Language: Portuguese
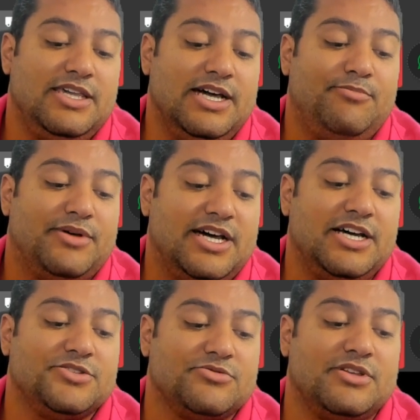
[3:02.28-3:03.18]
e a
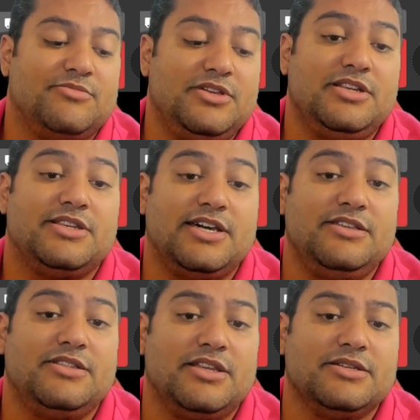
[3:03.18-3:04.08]
prazo também tá
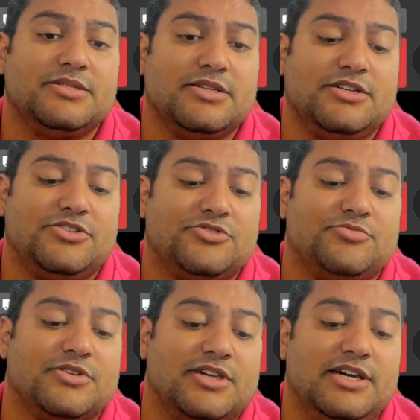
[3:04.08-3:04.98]
interessante,
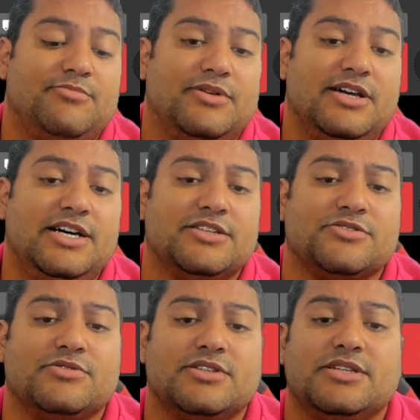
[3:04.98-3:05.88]
porque a
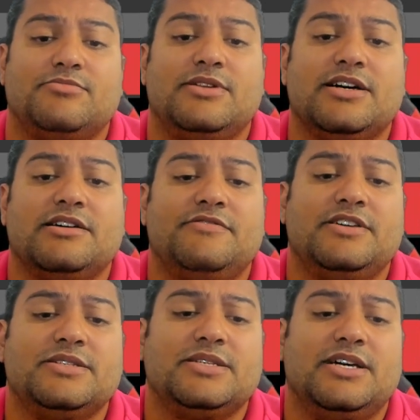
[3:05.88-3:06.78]
prazo essa placa
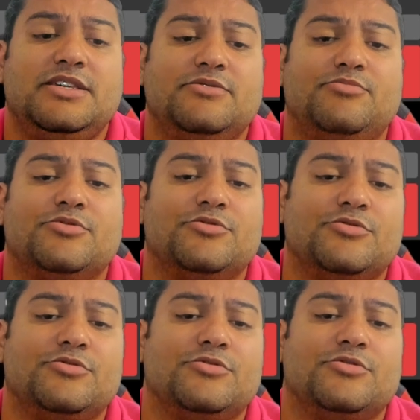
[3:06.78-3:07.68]
vai sair
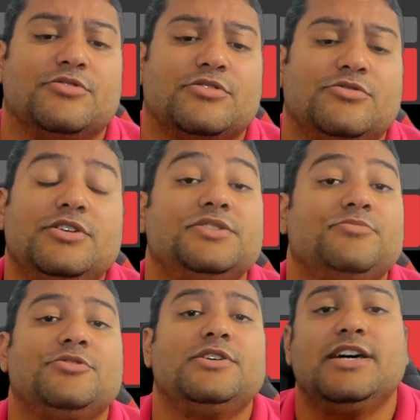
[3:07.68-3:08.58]
por dois
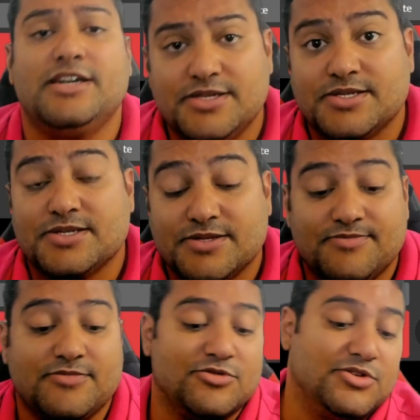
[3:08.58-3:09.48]
mil reais,
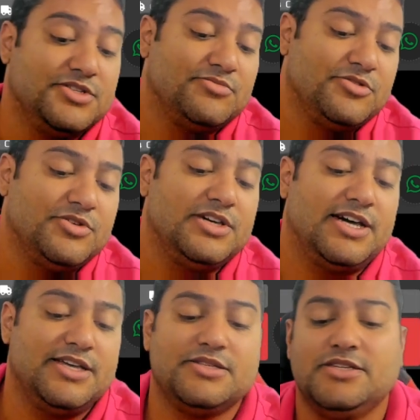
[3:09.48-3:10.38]
dois mil
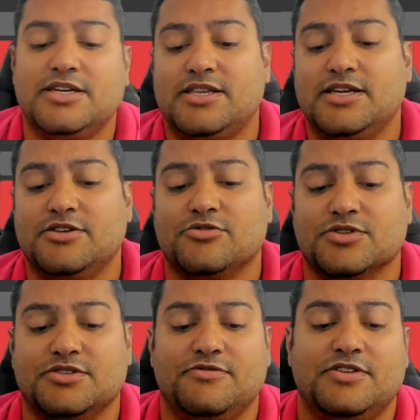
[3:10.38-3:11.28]
reais em até
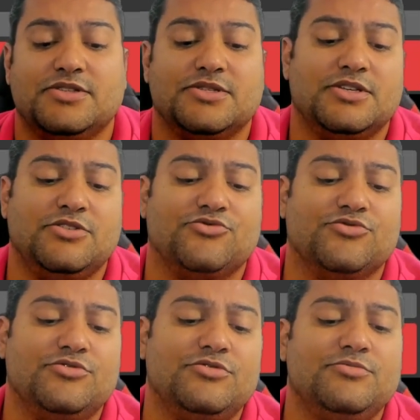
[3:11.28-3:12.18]
12 vezes sem
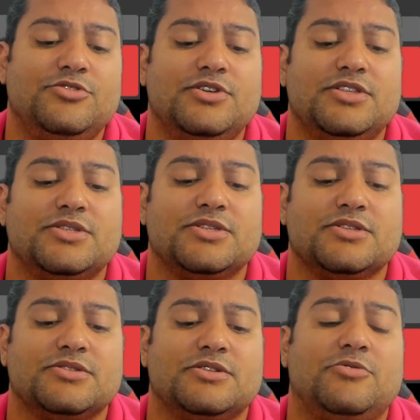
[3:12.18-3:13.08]
juro,
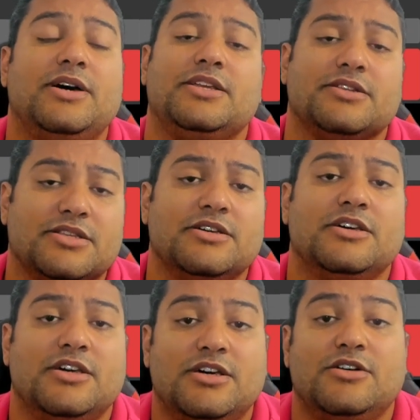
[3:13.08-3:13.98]
1.840
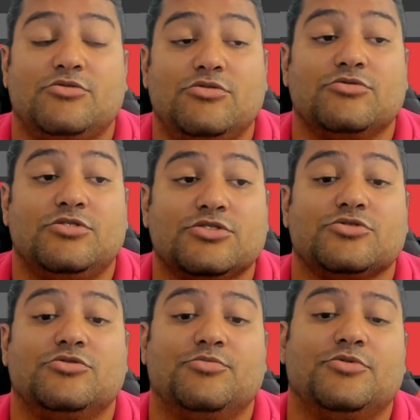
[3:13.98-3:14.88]
com o
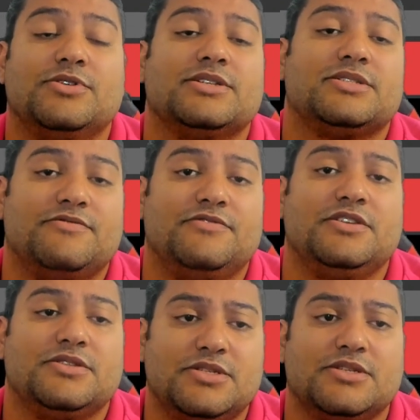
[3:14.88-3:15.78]
nosso cupom essa
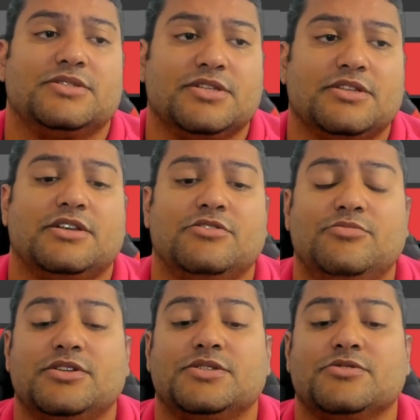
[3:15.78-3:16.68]
2060 tá no
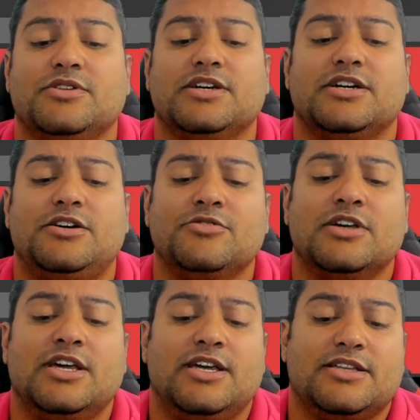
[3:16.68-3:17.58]
precinho legal,
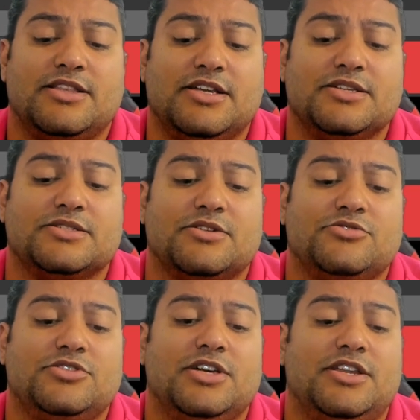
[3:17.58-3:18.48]
3
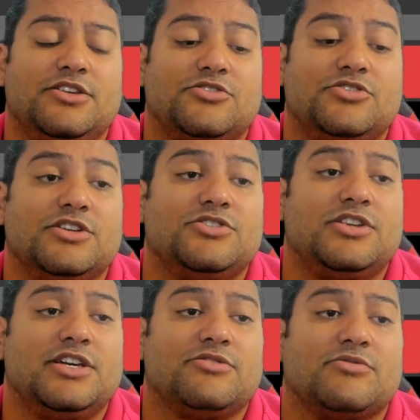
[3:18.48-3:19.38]
anos de garantia
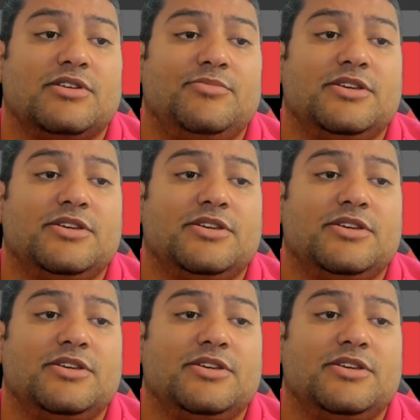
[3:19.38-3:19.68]
direto com